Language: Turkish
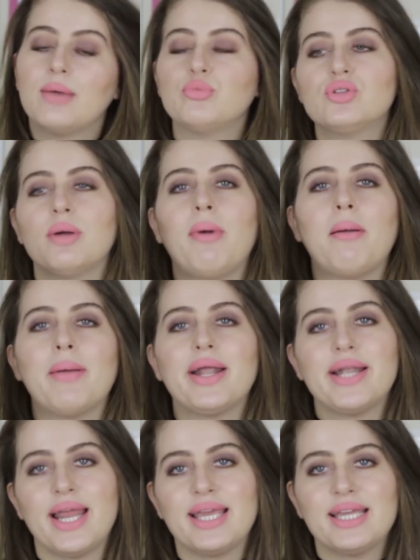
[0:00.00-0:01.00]
Bu
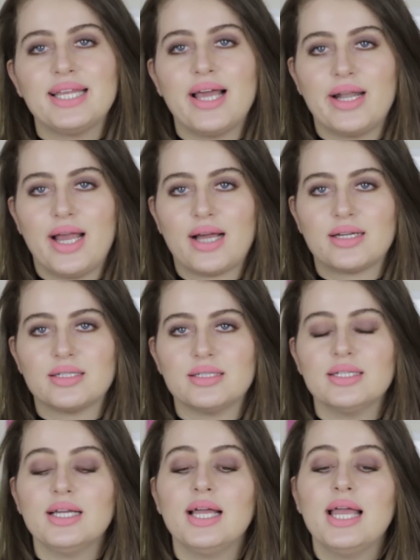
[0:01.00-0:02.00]
tamamen rengiyle
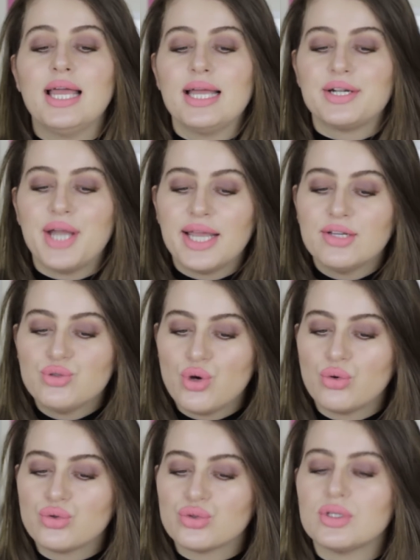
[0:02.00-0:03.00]
alakalı. Rengi
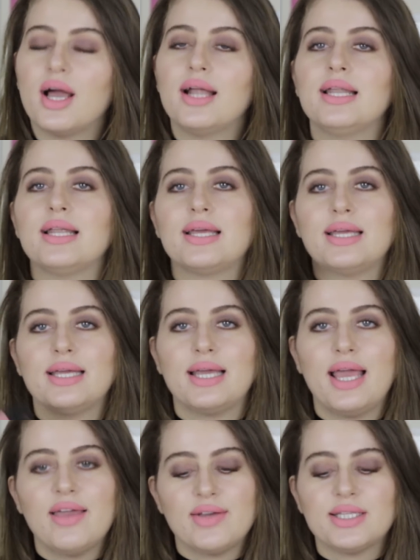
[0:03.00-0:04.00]
çok güzel.
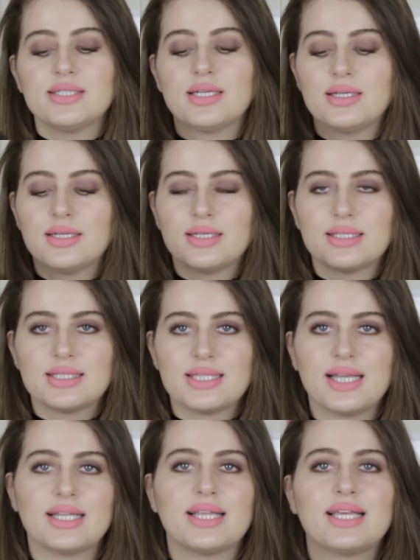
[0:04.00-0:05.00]
evet
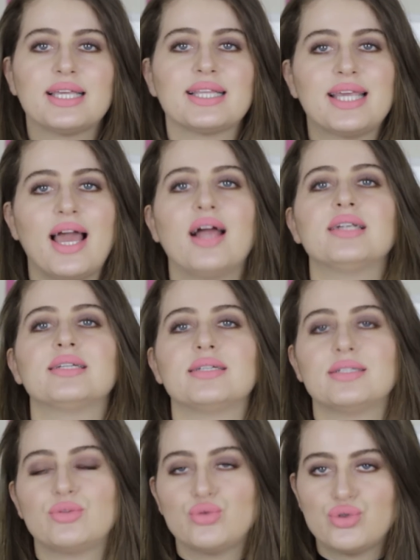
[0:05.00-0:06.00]
serideki diğer
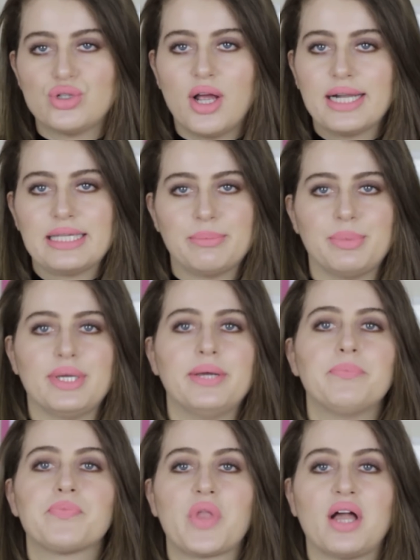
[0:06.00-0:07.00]
rujlar
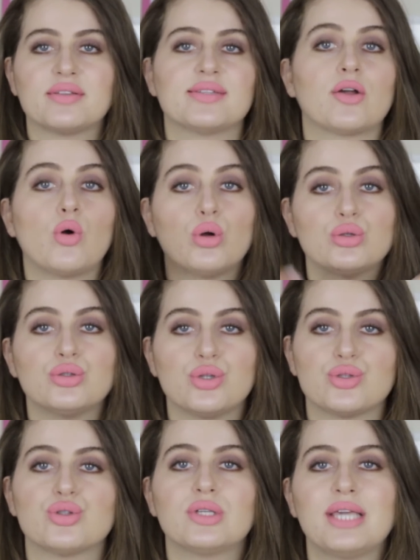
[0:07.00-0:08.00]
gibi hatta Golden
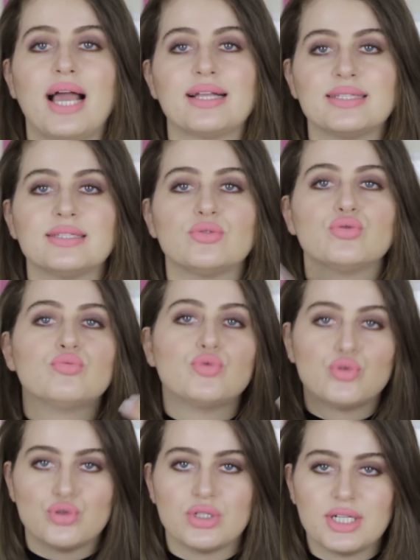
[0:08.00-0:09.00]
Rose'un kendi
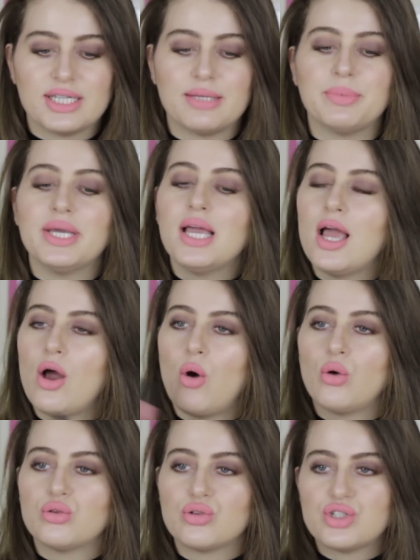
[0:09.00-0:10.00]
tüm rujları gibi
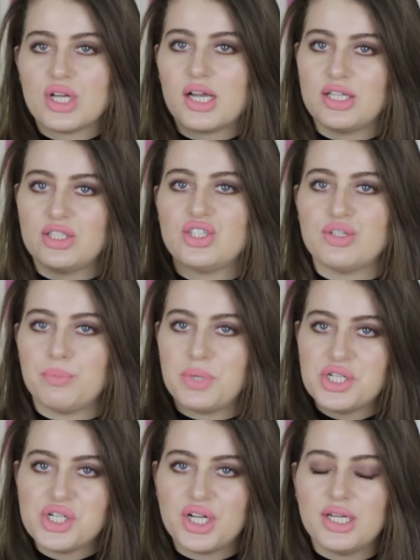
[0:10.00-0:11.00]
oldukça kalıcı,
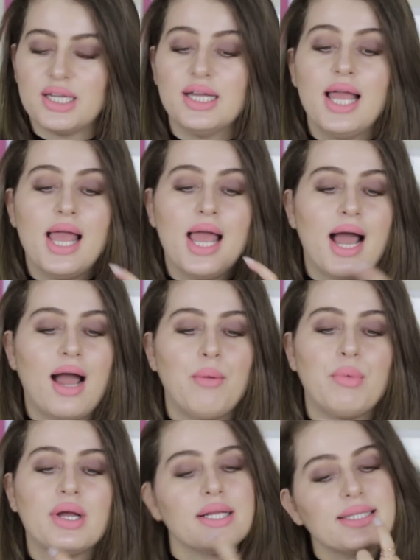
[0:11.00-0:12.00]
başarılı
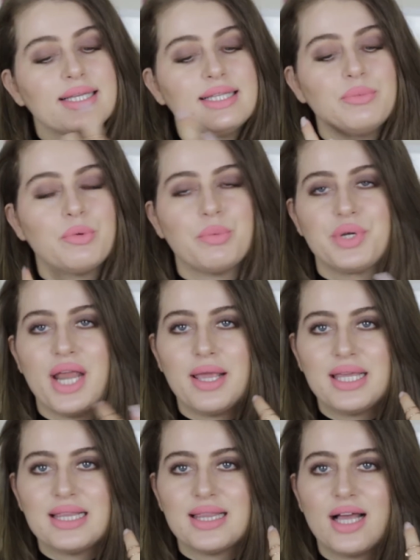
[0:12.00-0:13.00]
ama dediğim gibi
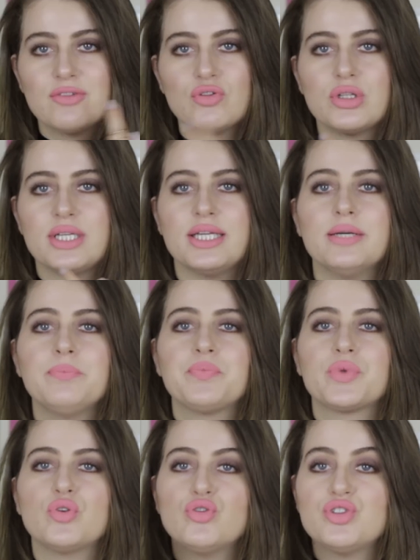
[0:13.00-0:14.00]
renginden dolayı
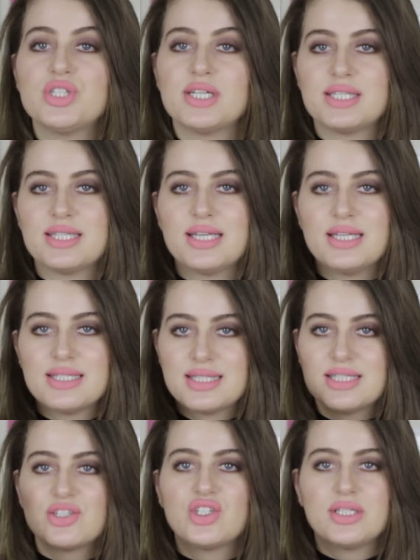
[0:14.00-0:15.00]
gün içerisinde
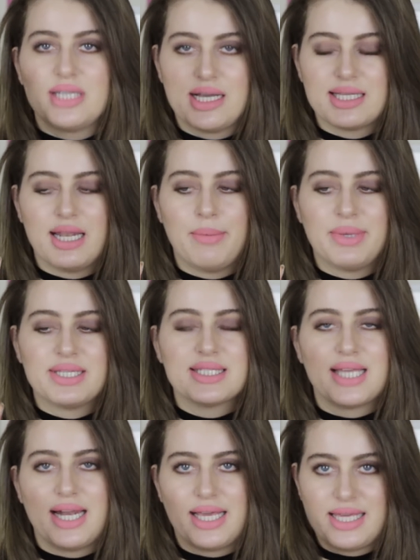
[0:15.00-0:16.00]
sıkça
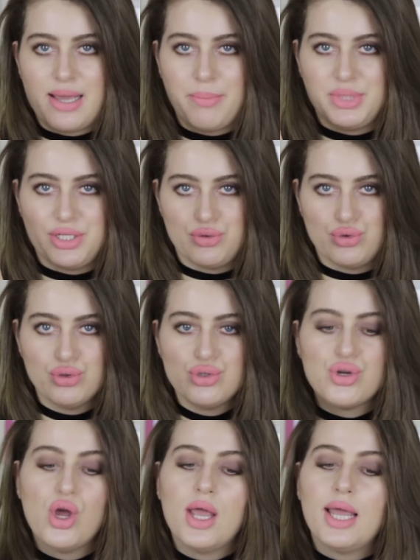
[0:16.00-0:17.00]
tazelemeniz gereken bir ruj.
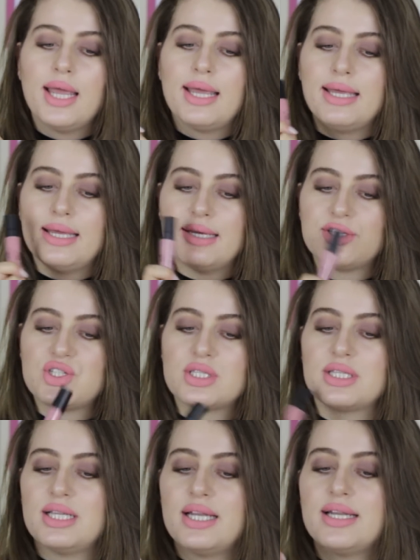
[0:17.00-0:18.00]
E,
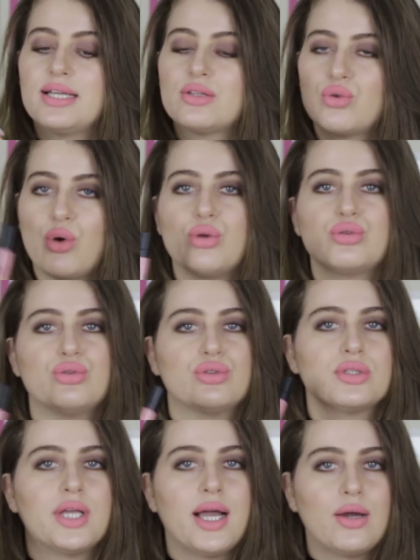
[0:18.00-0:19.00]
çizgilere
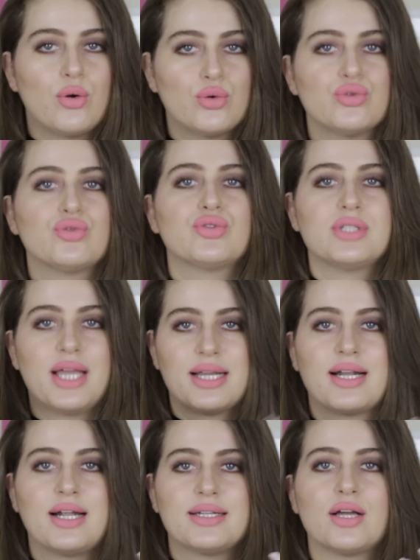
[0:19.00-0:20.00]
dolduğunda onu
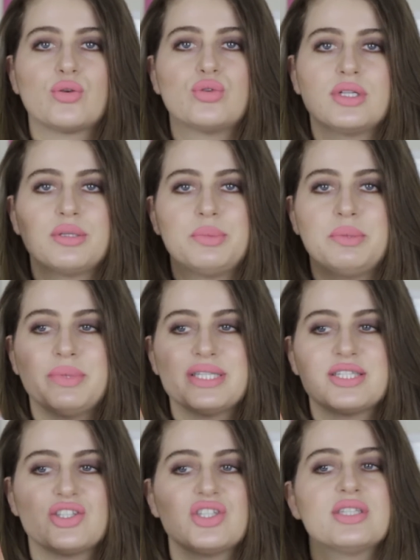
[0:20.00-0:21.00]
tekrardan
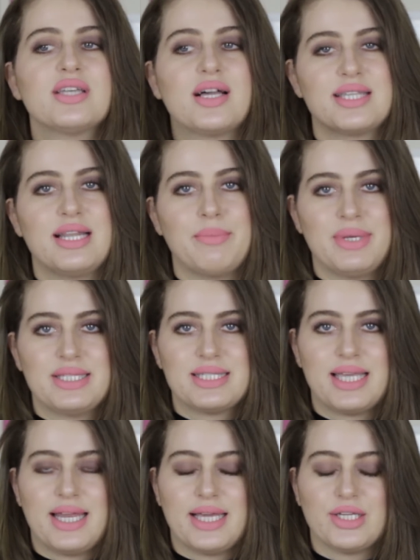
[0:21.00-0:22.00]
kullanabilmeniz için
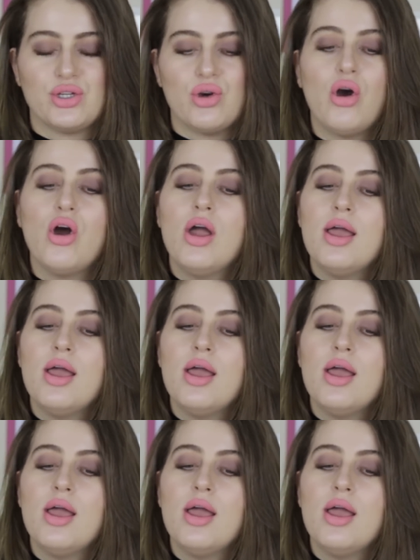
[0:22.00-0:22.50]
tazelemeniz gerekiyor.